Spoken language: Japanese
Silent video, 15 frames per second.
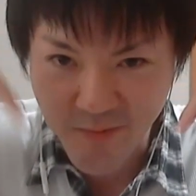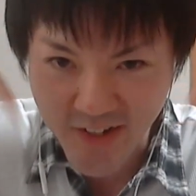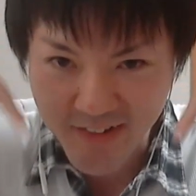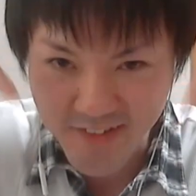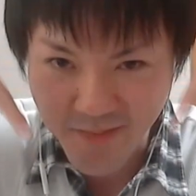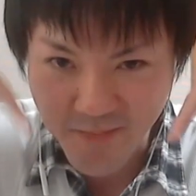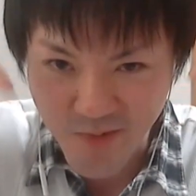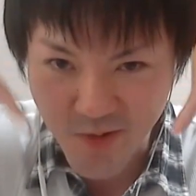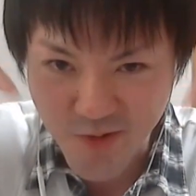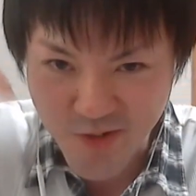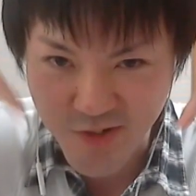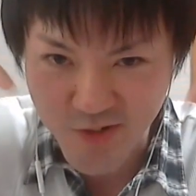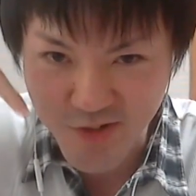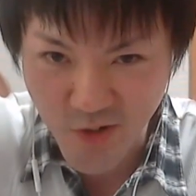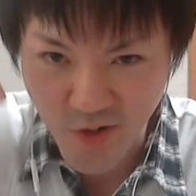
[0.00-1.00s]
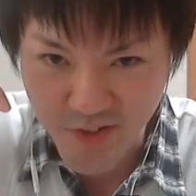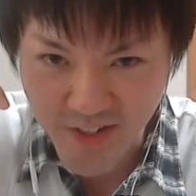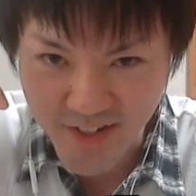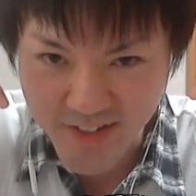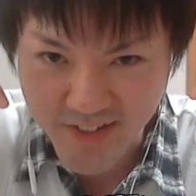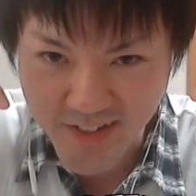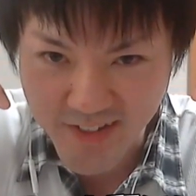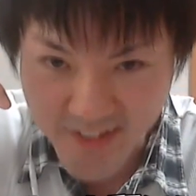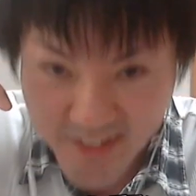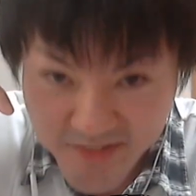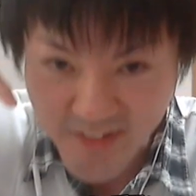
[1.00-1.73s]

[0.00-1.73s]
皆さんよろしくお願いいたし